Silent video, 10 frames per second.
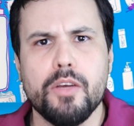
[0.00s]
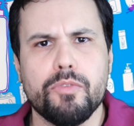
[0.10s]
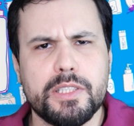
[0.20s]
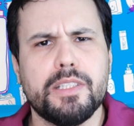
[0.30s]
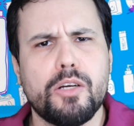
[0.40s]

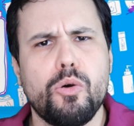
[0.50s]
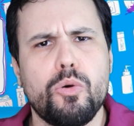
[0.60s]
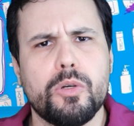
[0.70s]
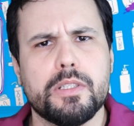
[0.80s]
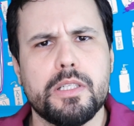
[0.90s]
Você está
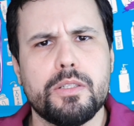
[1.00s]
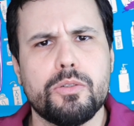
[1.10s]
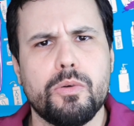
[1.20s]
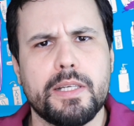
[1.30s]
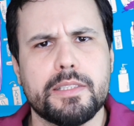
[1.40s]
concordando
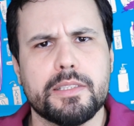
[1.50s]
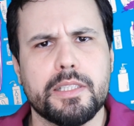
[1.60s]
com essas